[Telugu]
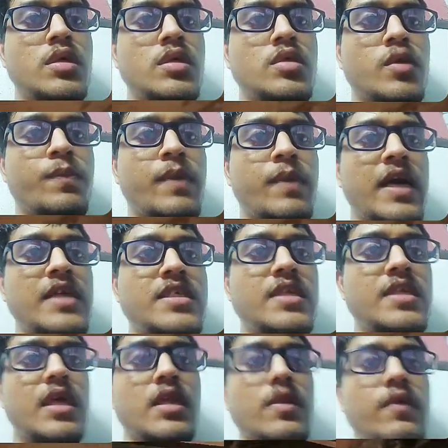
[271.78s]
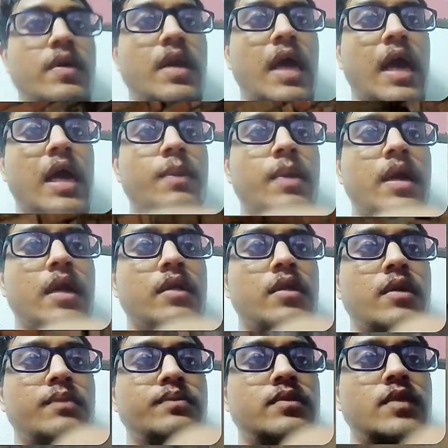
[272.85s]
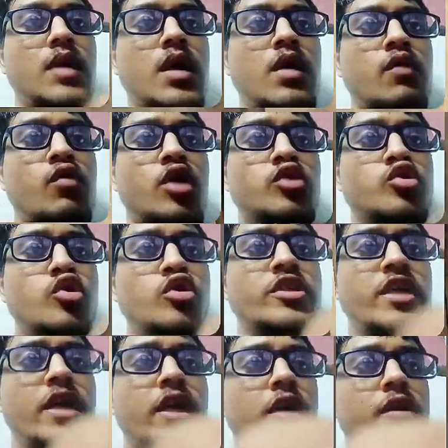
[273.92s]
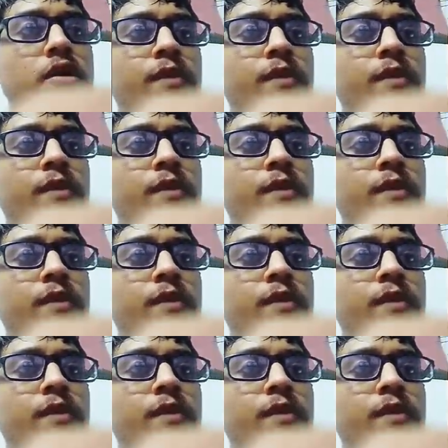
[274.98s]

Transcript: సో ప్లైర్స్ ఏం చేద్దాం అంటే అక్కడే పడేద్దాం ఓ చూసాడాడు